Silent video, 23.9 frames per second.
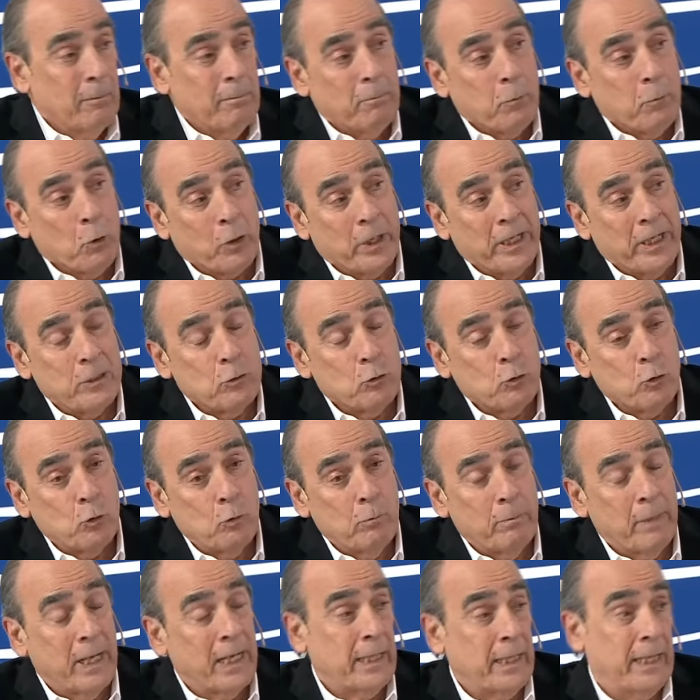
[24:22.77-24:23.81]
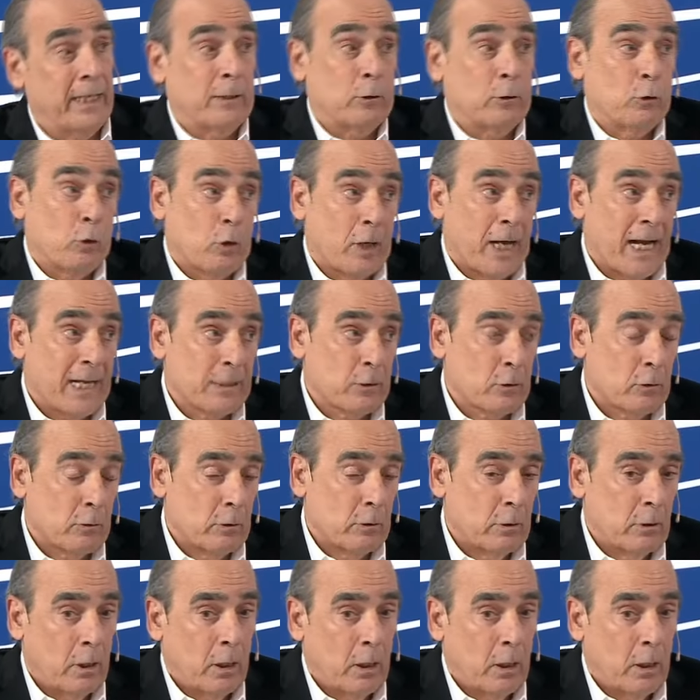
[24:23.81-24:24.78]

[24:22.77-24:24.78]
porque en suma, en todo caso,